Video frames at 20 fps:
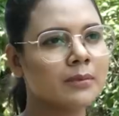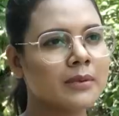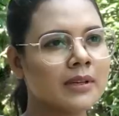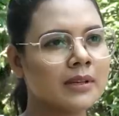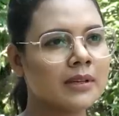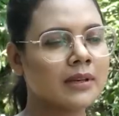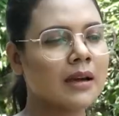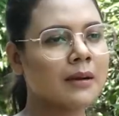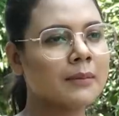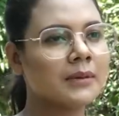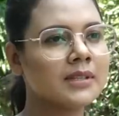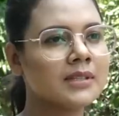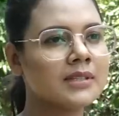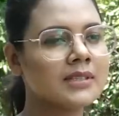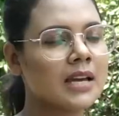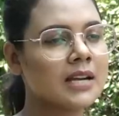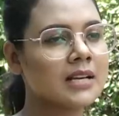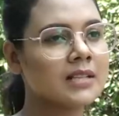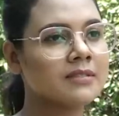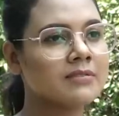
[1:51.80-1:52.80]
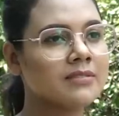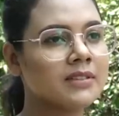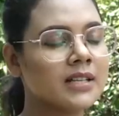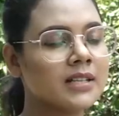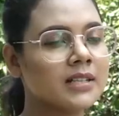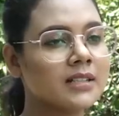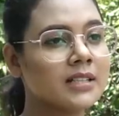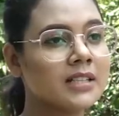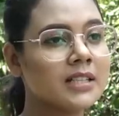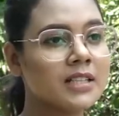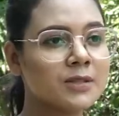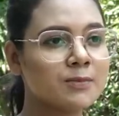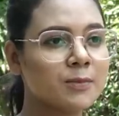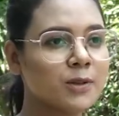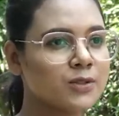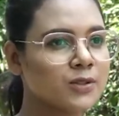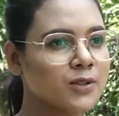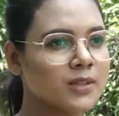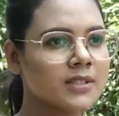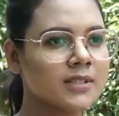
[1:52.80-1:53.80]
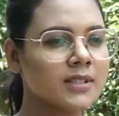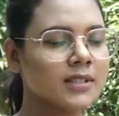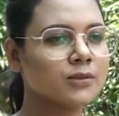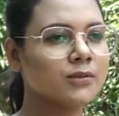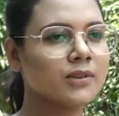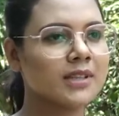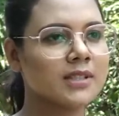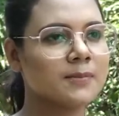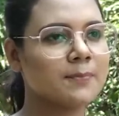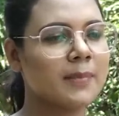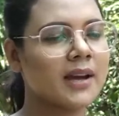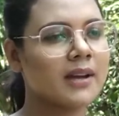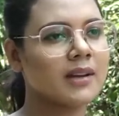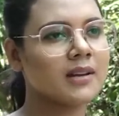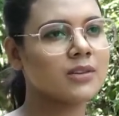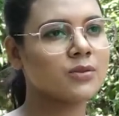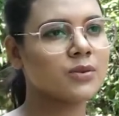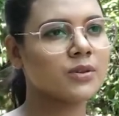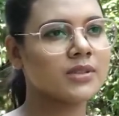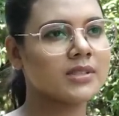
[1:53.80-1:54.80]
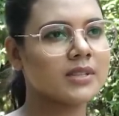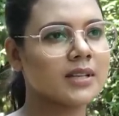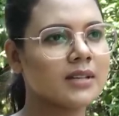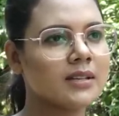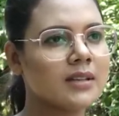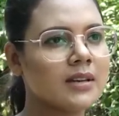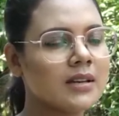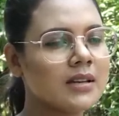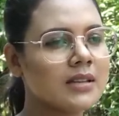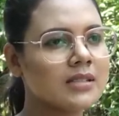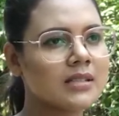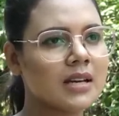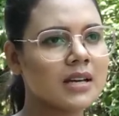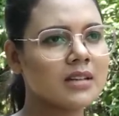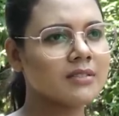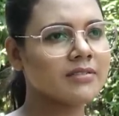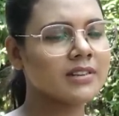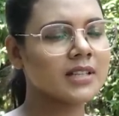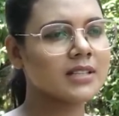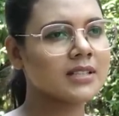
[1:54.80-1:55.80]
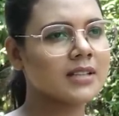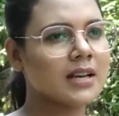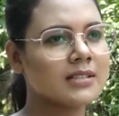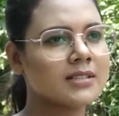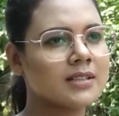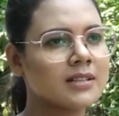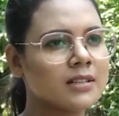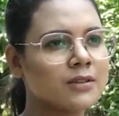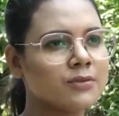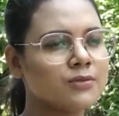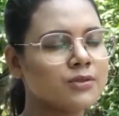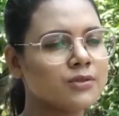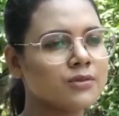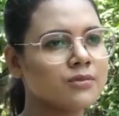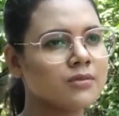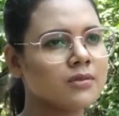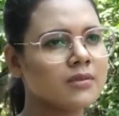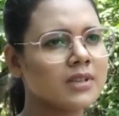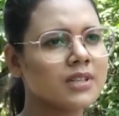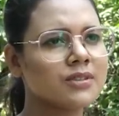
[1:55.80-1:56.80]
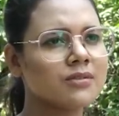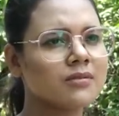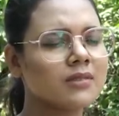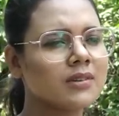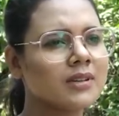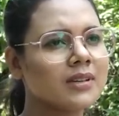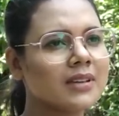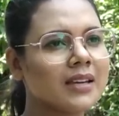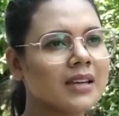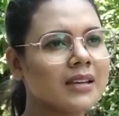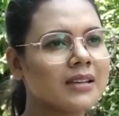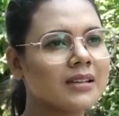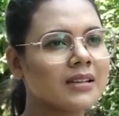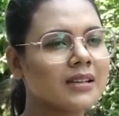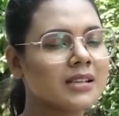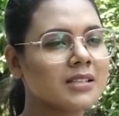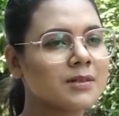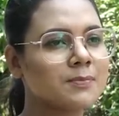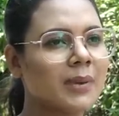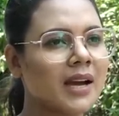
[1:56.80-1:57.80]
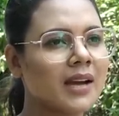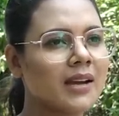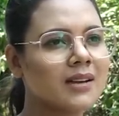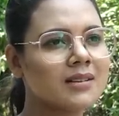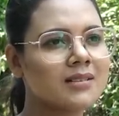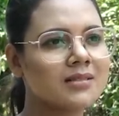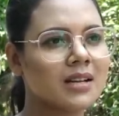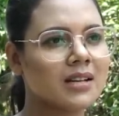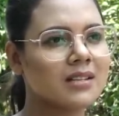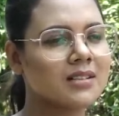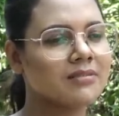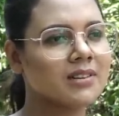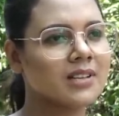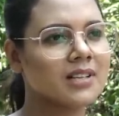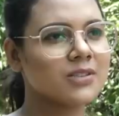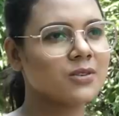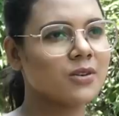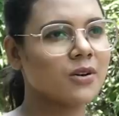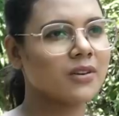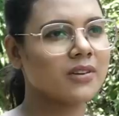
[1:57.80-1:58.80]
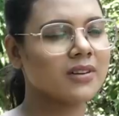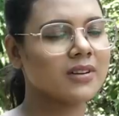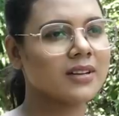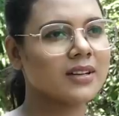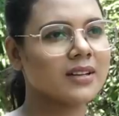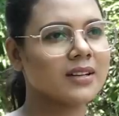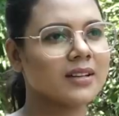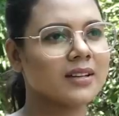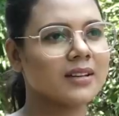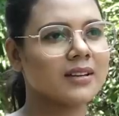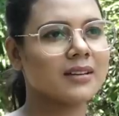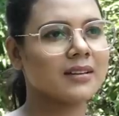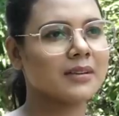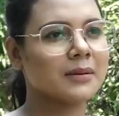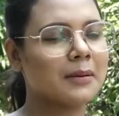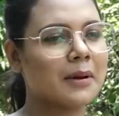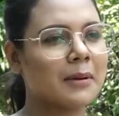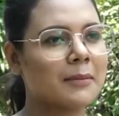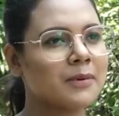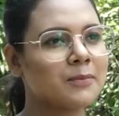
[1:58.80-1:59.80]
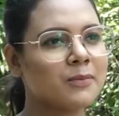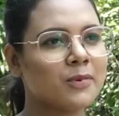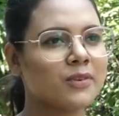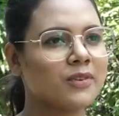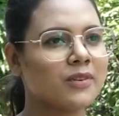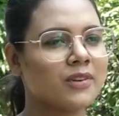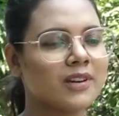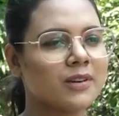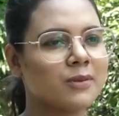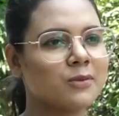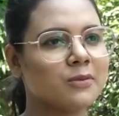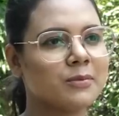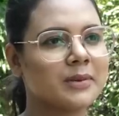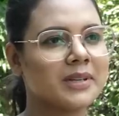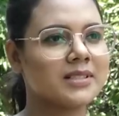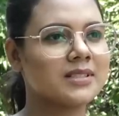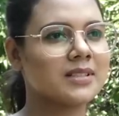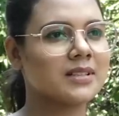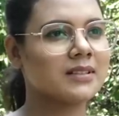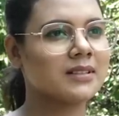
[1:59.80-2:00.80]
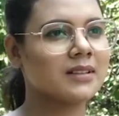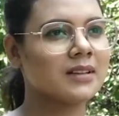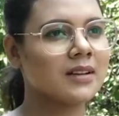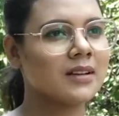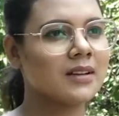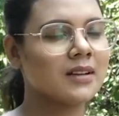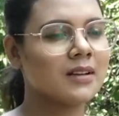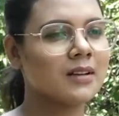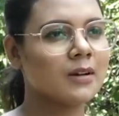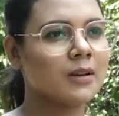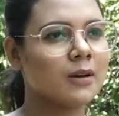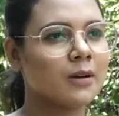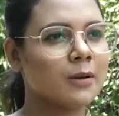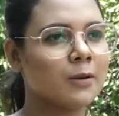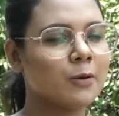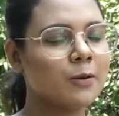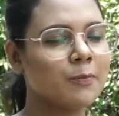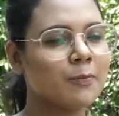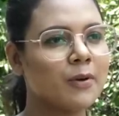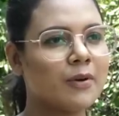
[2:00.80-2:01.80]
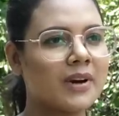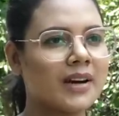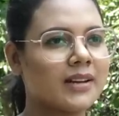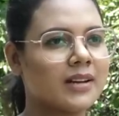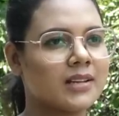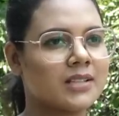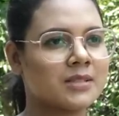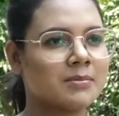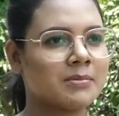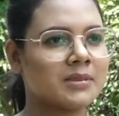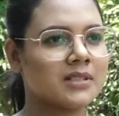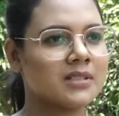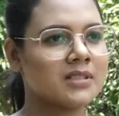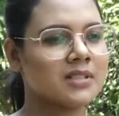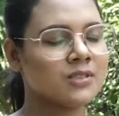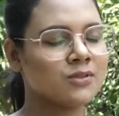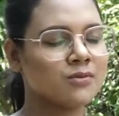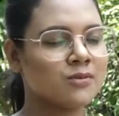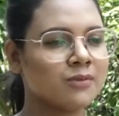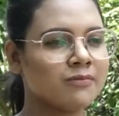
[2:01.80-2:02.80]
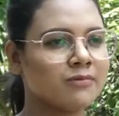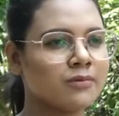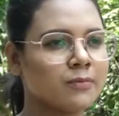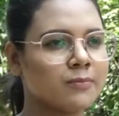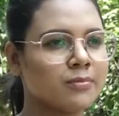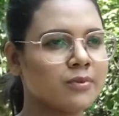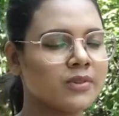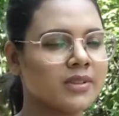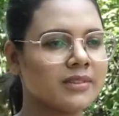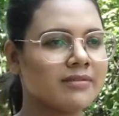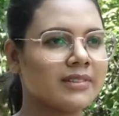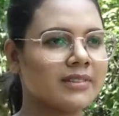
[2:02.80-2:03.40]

মানে আমাদের সার্টিফিকেট তিরিশ বছরেই যেহেতু এক্সপায়ার্ড হয়ে যায় সার্টিফিকেট কাজে লাগানোর সুযোগ নেই সুতরাং এই এক্সপায়ার্ড সার্টিফিকেট ঘরে রেখে আমার মনে হয় না খুব একটা উপকারে আসবে সেজন্য পুড়িয়ে